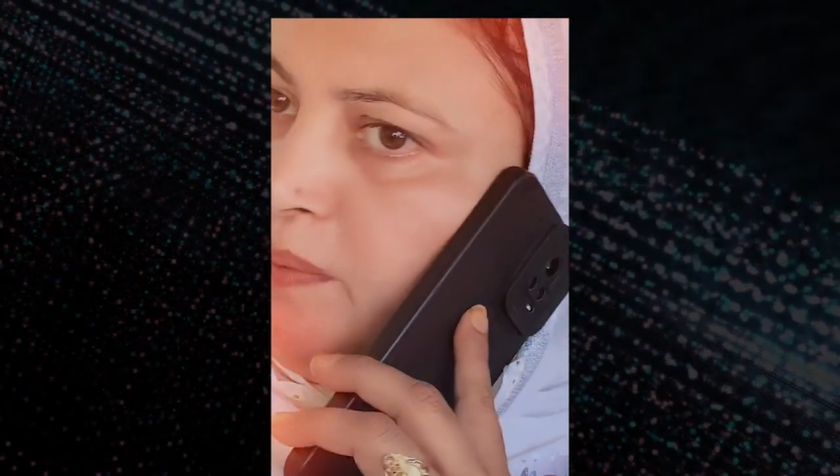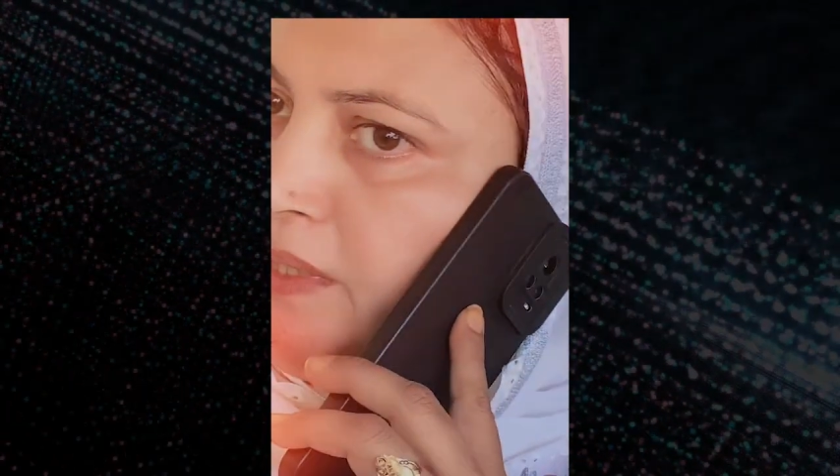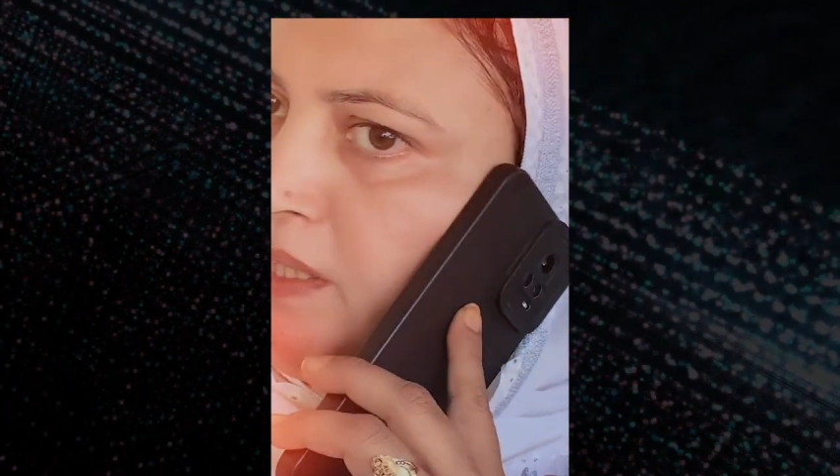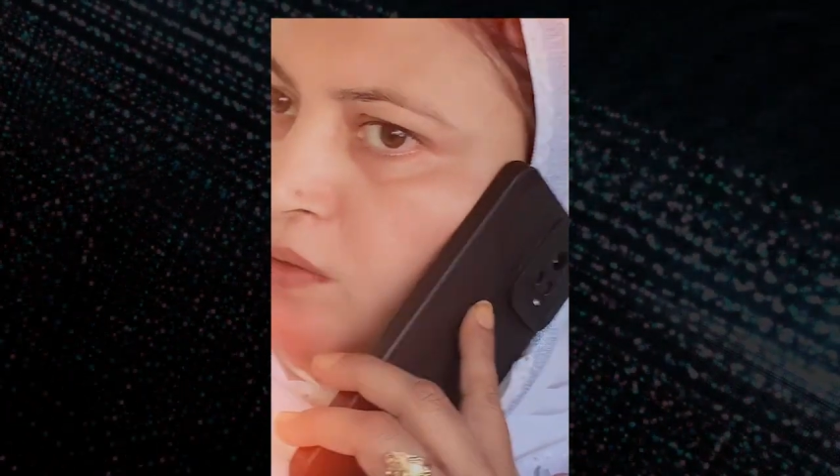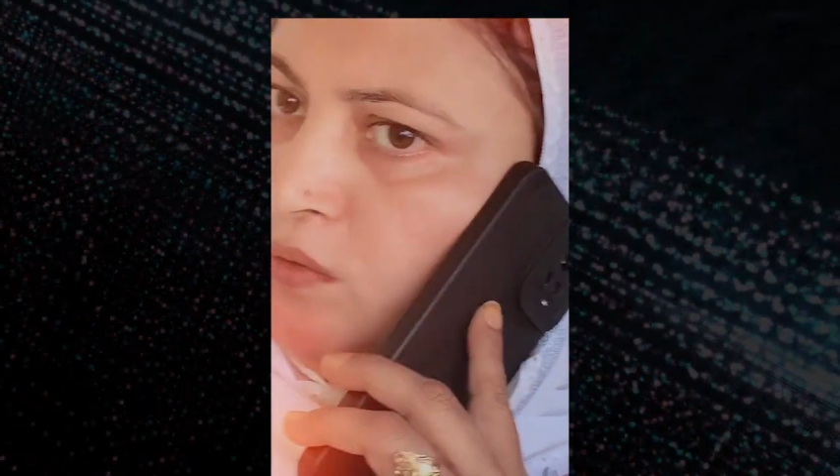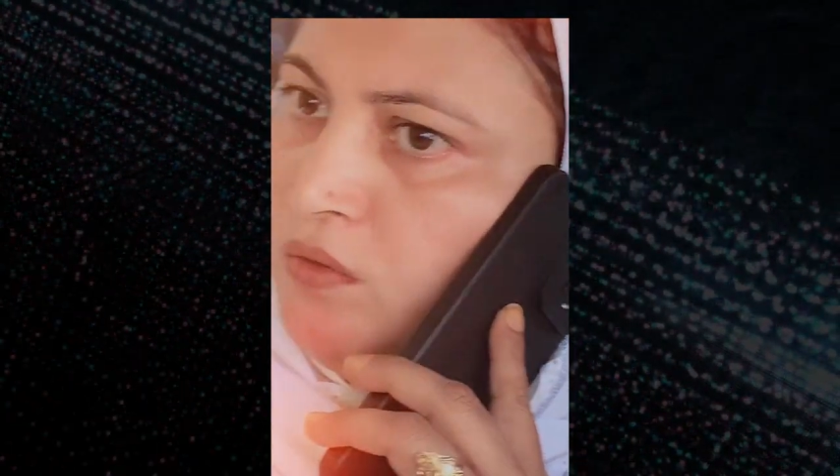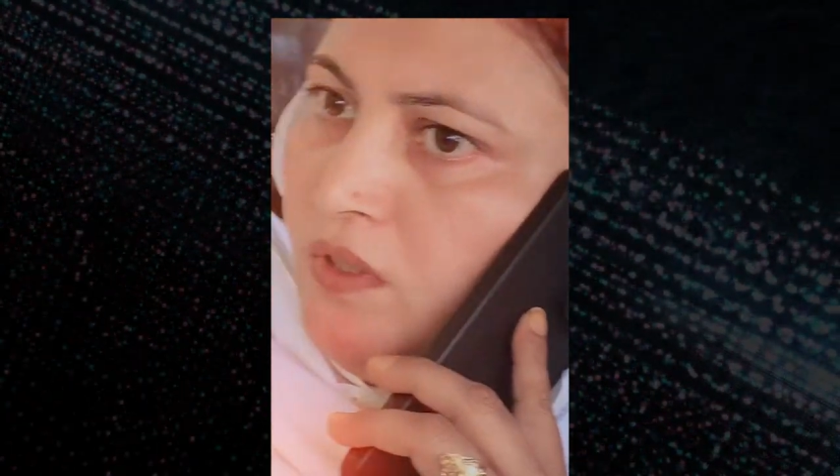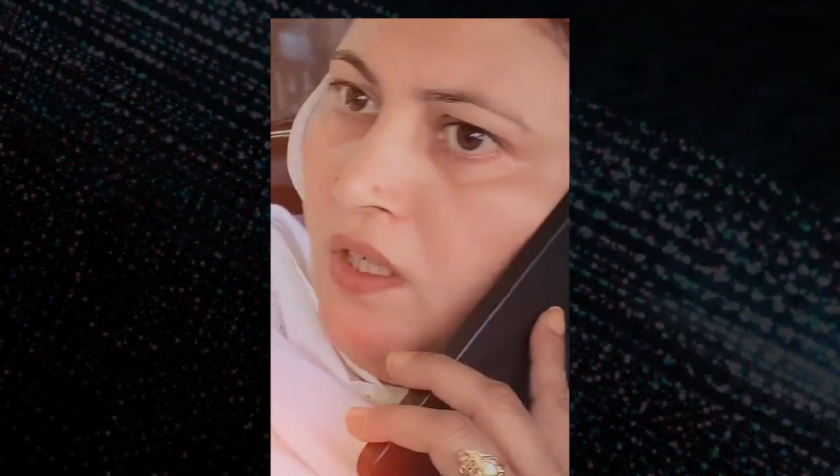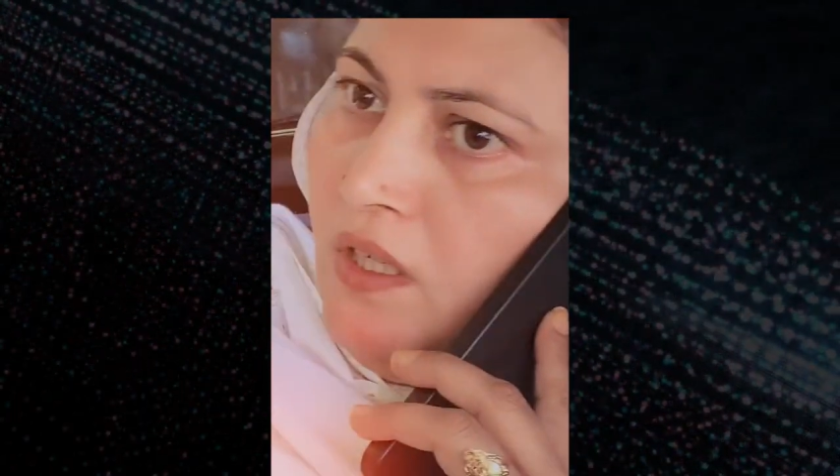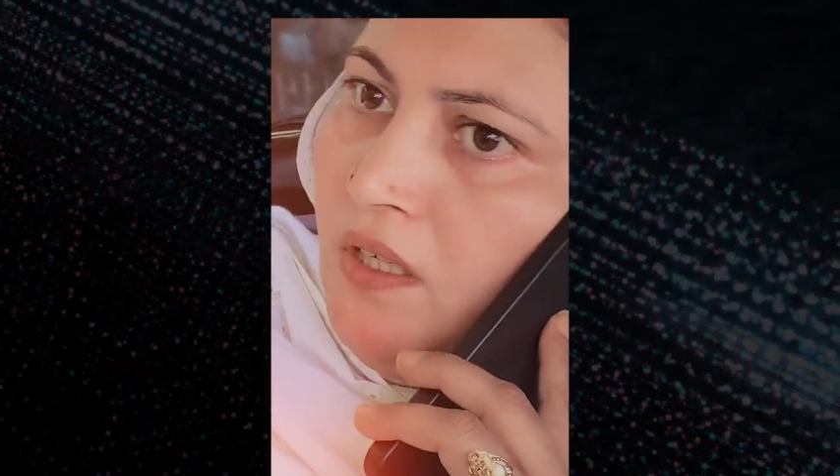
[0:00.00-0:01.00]
की वालदा ने
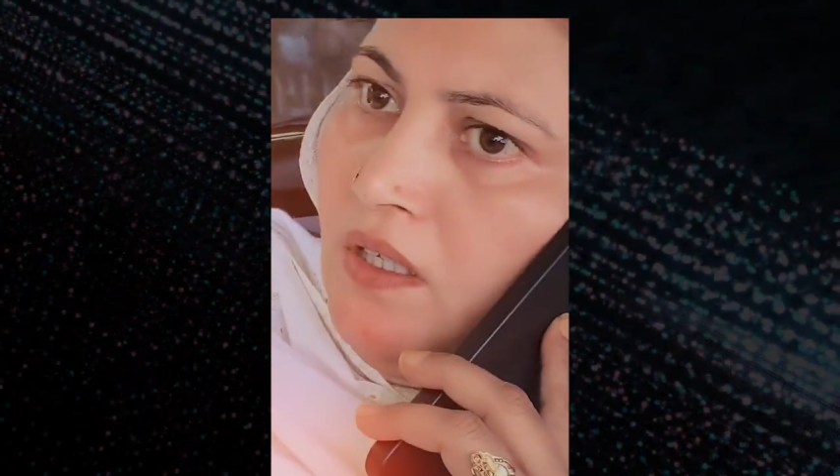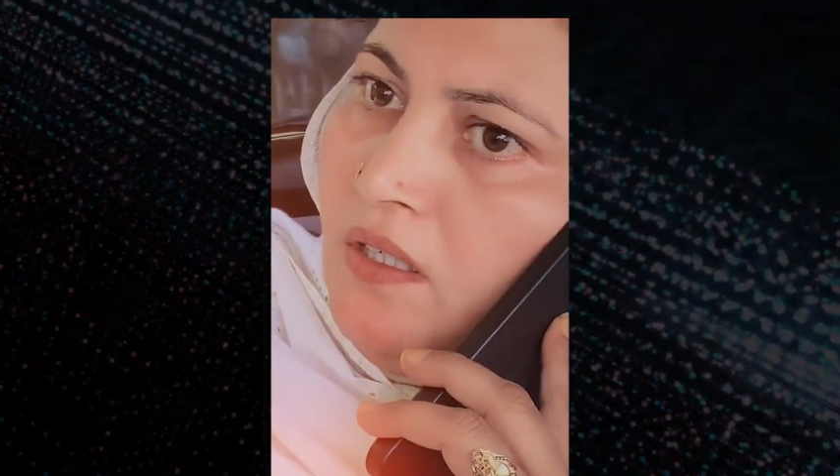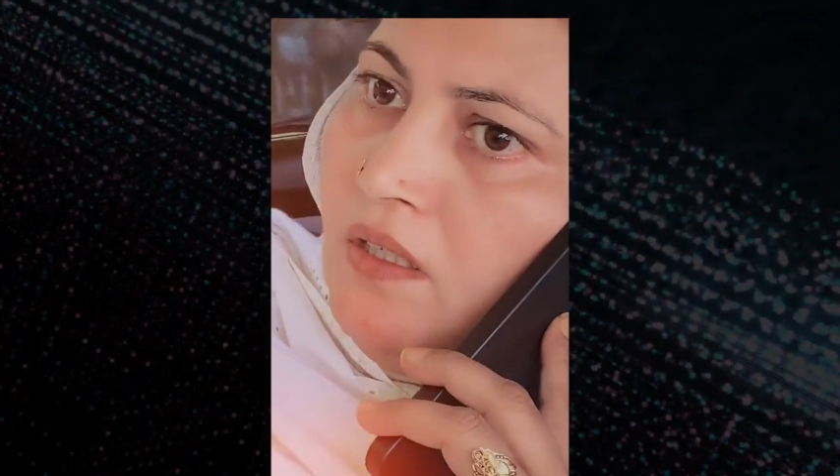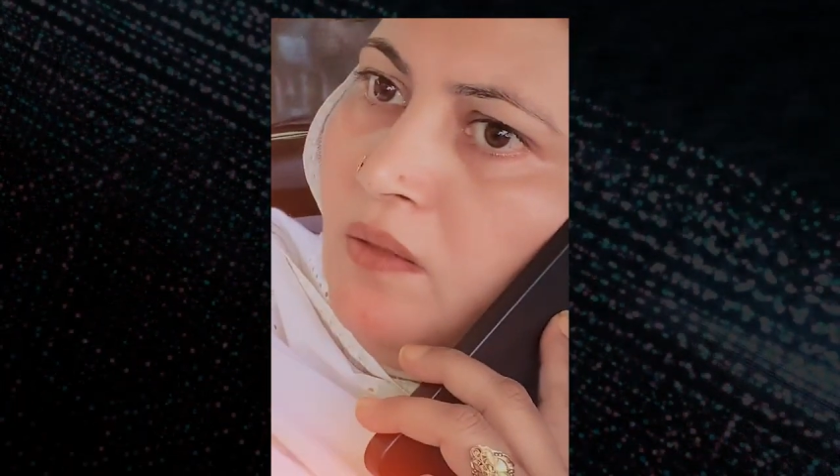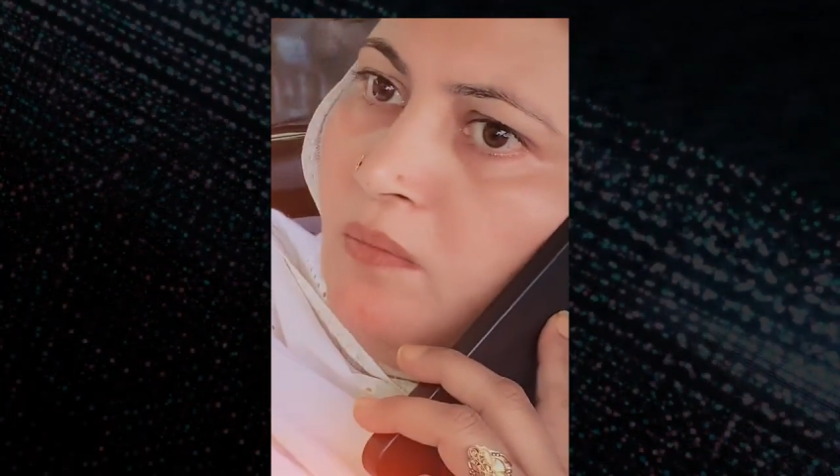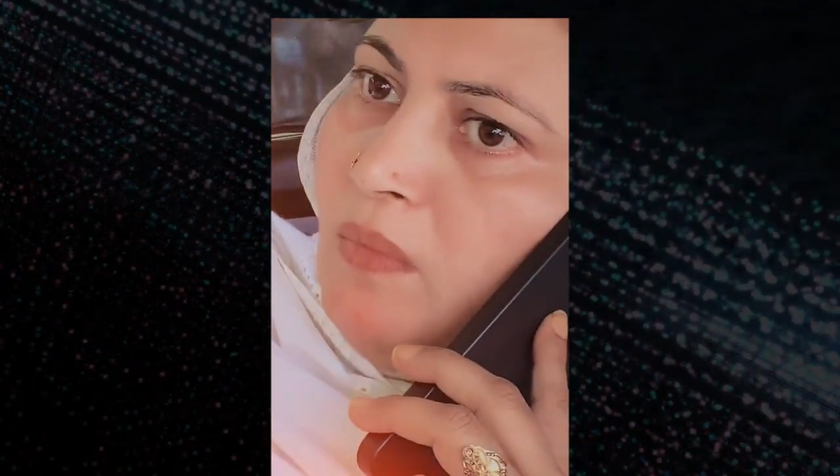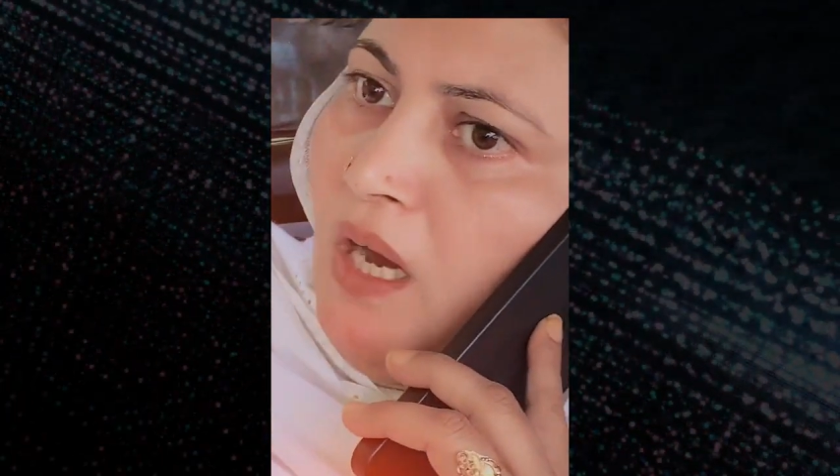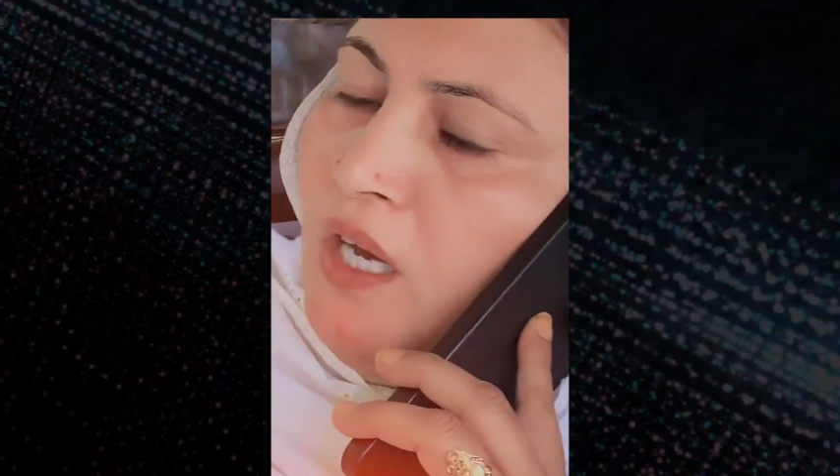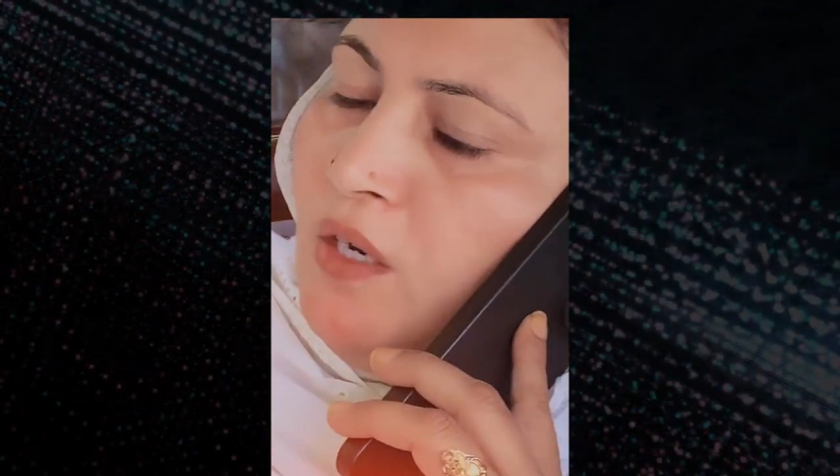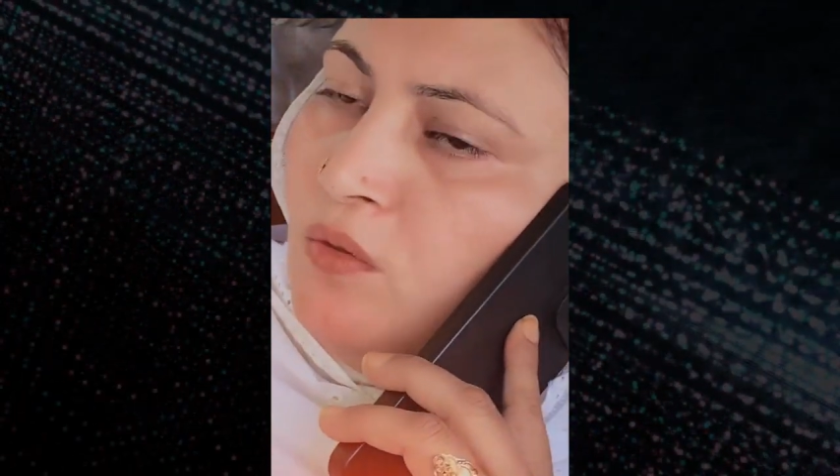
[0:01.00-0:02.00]
सोशल मीडिया पर